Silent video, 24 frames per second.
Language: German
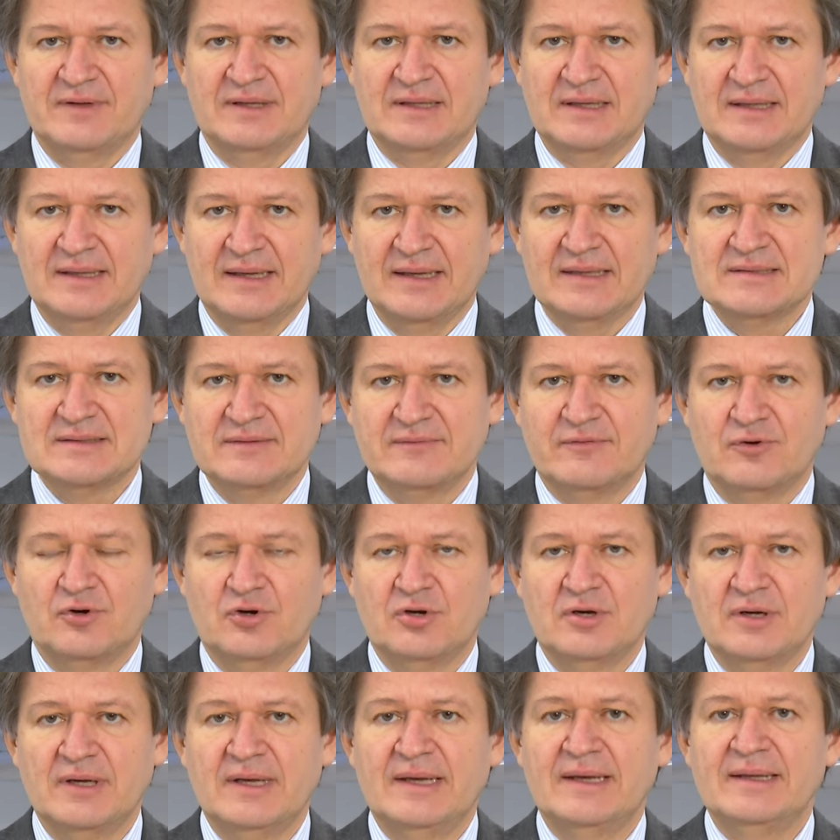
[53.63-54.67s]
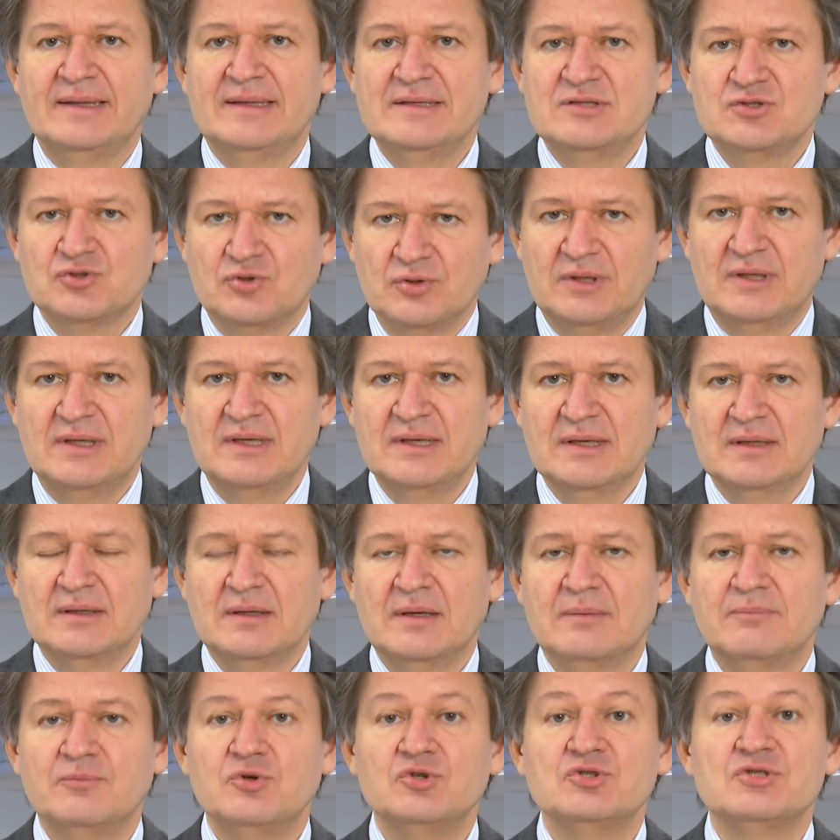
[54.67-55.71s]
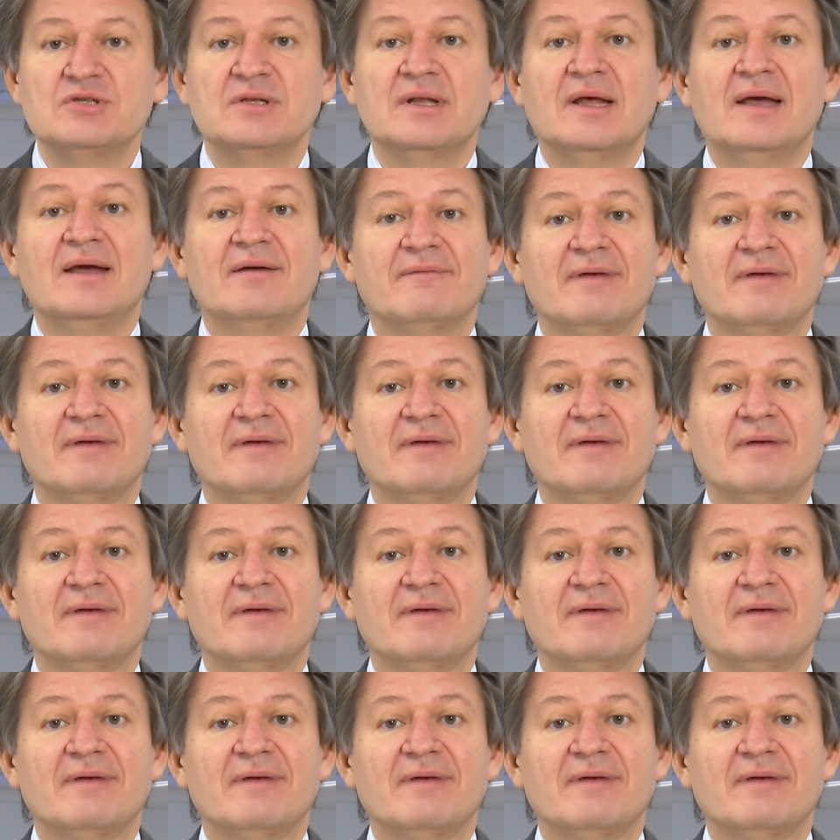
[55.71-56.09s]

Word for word: in den nächsten Wochen diskutieren müssen,